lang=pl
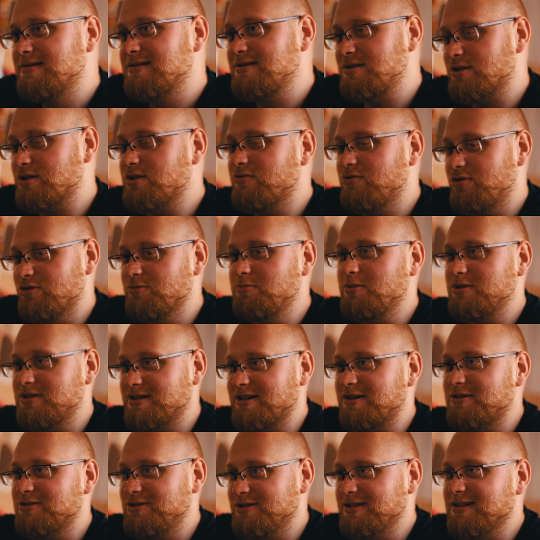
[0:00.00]
195 na
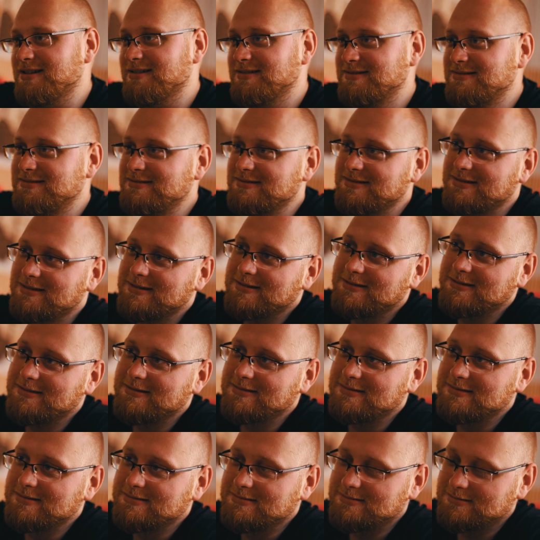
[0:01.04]
godzinę?
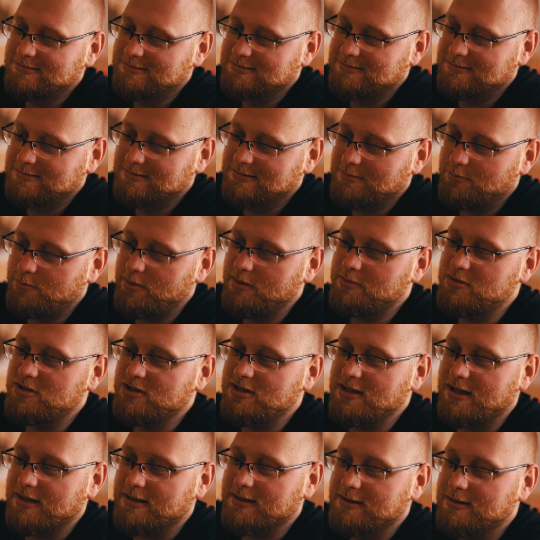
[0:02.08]
Powiem Ci
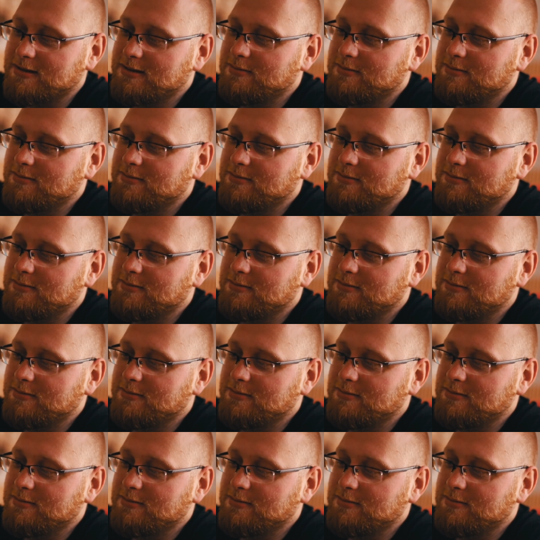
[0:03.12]
tak.